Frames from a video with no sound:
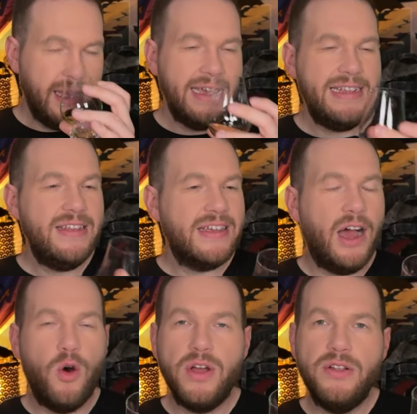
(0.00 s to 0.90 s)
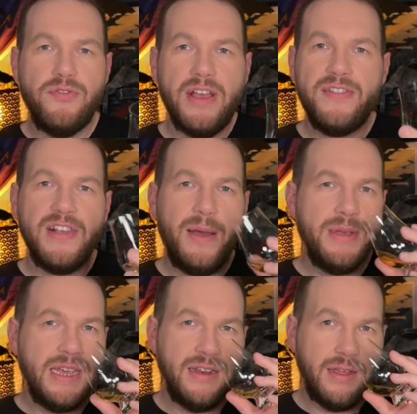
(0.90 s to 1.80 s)
Richtig Rauch in der Fresse habe
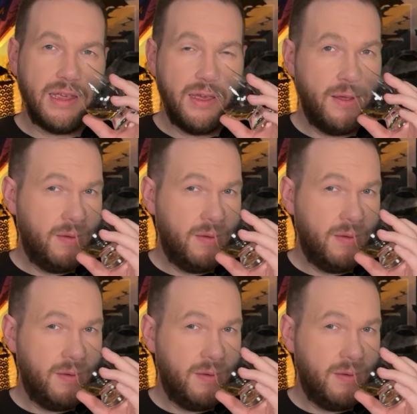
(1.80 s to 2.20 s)
ich hier nicht.